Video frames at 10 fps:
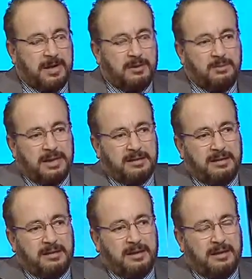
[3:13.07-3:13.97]

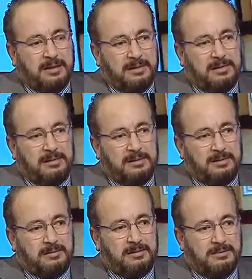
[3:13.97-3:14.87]
الولادة الحقيقية
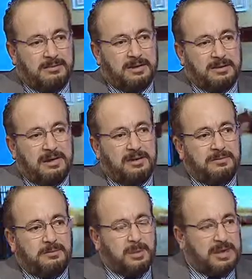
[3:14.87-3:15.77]
للفرد هي
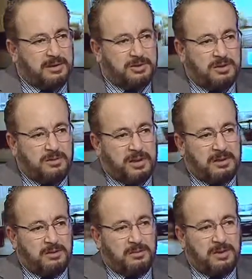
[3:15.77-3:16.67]
الولادة
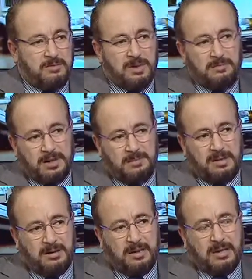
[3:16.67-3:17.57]
الاجتماعية وهي مهمة